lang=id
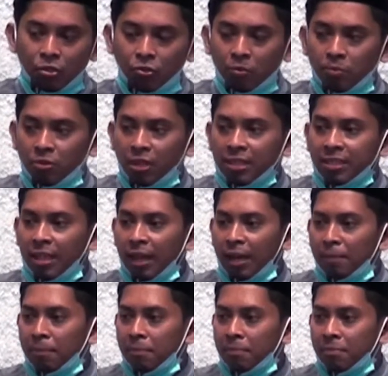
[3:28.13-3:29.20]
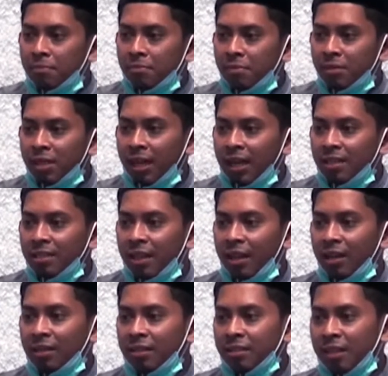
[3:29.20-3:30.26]
itu bulas salam,
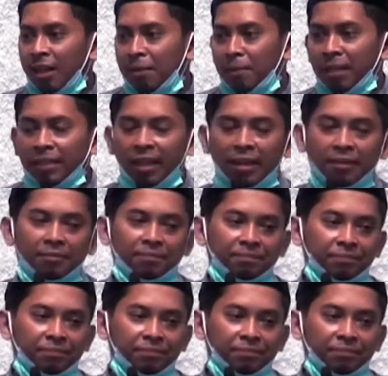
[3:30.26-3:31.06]
jalan-jalan keselamatan.